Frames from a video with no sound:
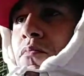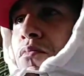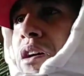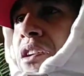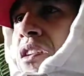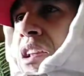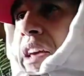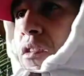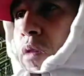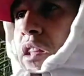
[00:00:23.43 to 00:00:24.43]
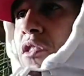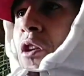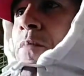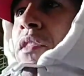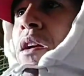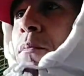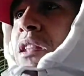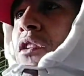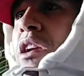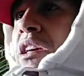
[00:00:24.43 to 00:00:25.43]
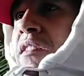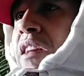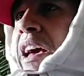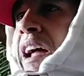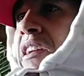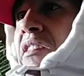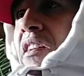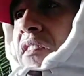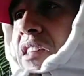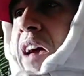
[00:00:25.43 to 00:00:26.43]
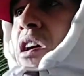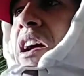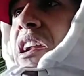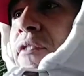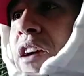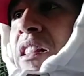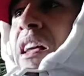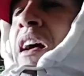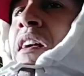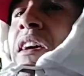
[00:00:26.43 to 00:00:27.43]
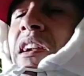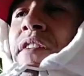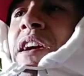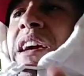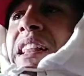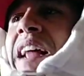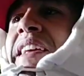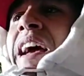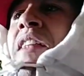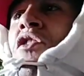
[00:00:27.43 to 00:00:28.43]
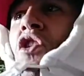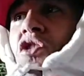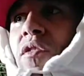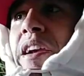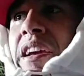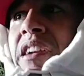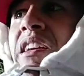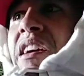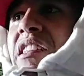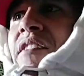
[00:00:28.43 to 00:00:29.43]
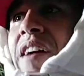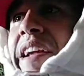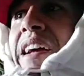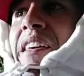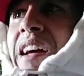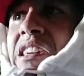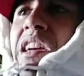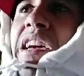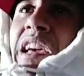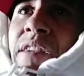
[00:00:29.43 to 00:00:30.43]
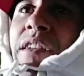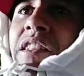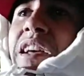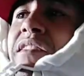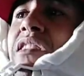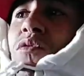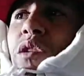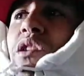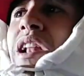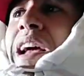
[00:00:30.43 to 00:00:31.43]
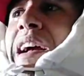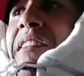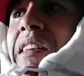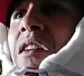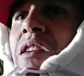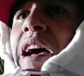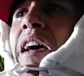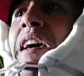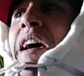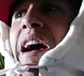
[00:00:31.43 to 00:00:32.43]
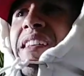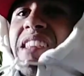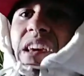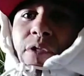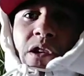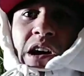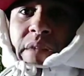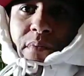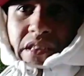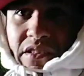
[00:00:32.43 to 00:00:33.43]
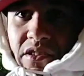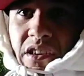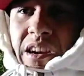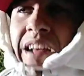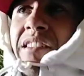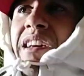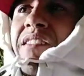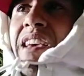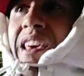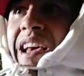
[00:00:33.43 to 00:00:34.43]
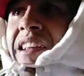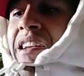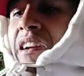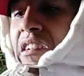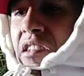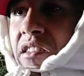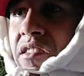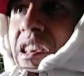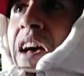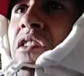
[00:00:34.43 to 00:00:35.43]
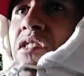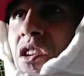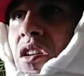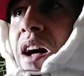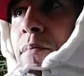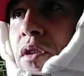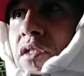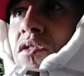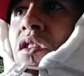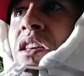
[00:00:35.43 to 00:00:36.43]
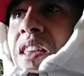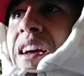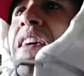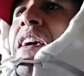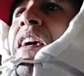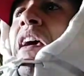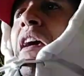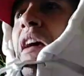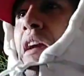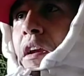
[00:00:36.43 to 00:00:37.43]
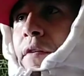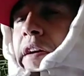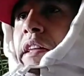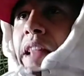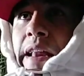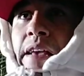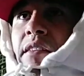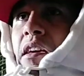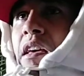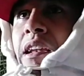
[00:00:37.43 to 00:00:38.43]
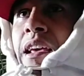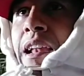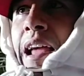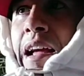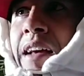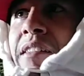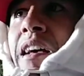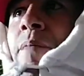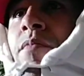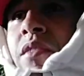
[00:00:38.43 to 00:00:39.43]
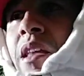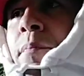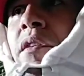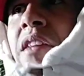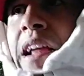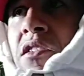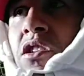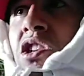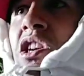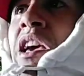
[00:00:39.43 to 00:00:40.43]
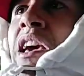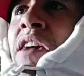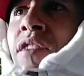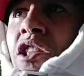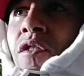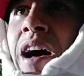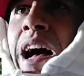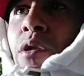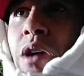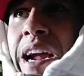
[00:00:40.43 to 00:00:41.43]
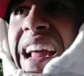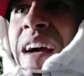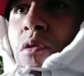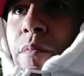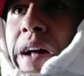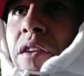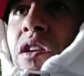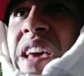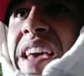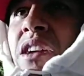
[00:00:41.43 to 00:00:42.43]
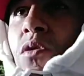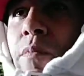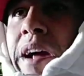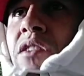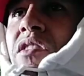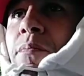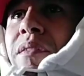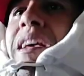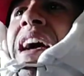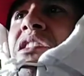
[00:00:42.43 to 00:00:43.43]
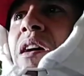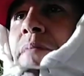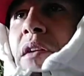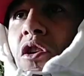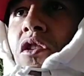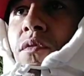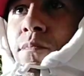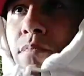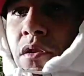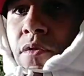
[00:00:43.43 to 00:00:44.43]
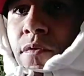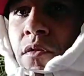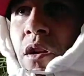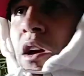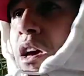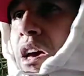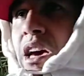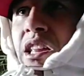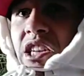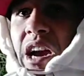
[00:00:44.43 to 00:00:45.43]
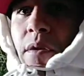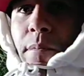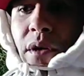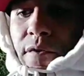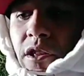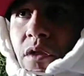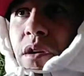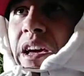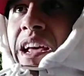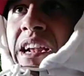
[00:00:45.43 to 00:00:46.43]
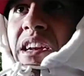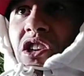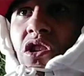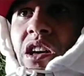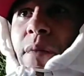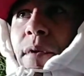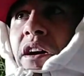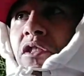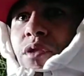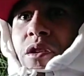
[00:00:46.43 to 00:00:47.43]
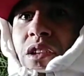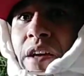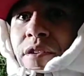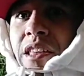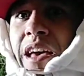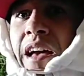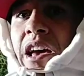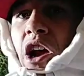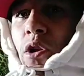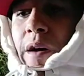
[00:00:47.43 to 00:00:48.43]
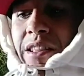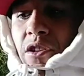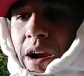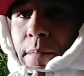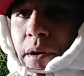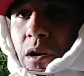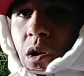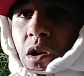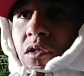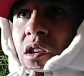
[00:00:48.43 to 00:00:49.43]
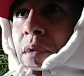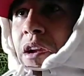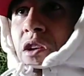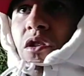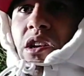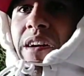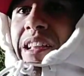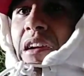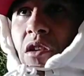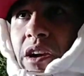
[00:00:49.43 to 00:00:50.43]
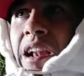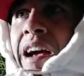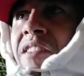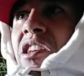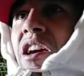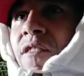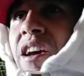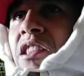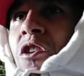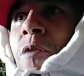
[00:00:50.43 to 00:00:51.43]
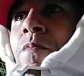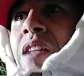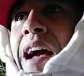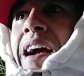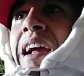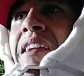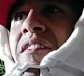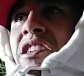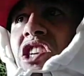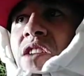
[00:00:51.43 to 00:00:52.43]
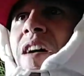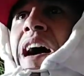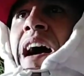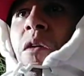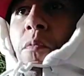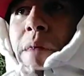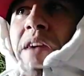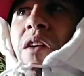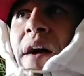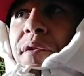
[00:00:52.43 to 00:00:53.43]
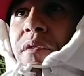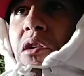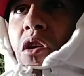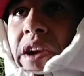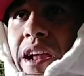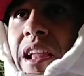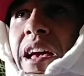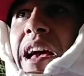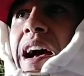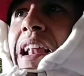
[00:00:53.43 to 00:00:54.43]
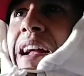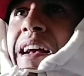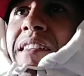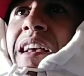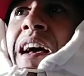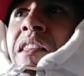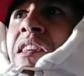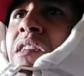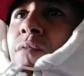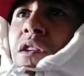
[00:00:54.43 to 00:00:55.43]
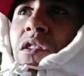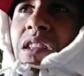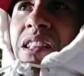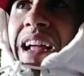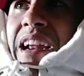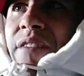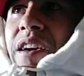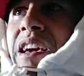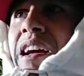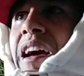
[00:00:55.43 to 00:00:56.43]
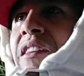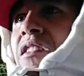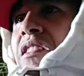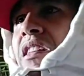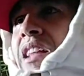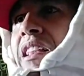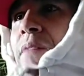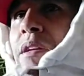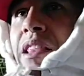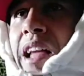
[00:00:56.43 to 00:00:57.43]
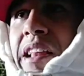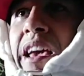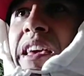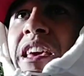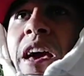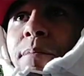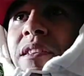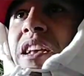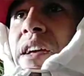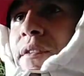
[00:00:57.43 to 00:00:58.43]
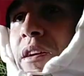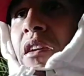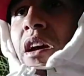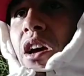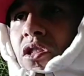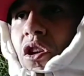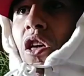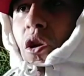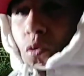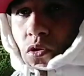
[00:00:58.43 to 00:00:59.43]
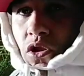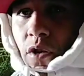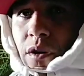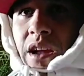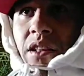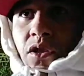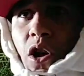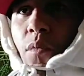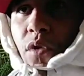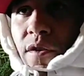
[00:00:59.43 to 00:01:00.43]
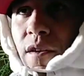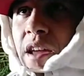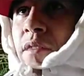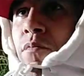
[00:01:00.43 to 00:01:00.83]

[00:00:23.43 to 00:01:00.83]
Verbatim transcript: Bueno, les cuento. Beto le dice al licenciado que Rebeca, y Tania no se van a ir y que se van a quedar, ya que él vendría a ser dueño de la casa ahora, así que bueno, él puede decidir. Así que se quedan y el licenciado se enoja por eso y deja que Rebeca y Tania se queden en la casa. Después en la noche, eh, Beto va a buscar a Gumaro y ahí Gumaro se empieza a llevar mejor por este chabón por Beto, porque él creyó que después que tuviera otra vida lo iba a abandonar, pero no, siempre dijo que iba a estar con él. Así que Beto agarra y se lleva a Gumaro a vivir con él, a la casa y bueno, donde está Rebeca y donde está también Tania, y empiezan a vivir todos juntos, ¿bien? Todo muy bien.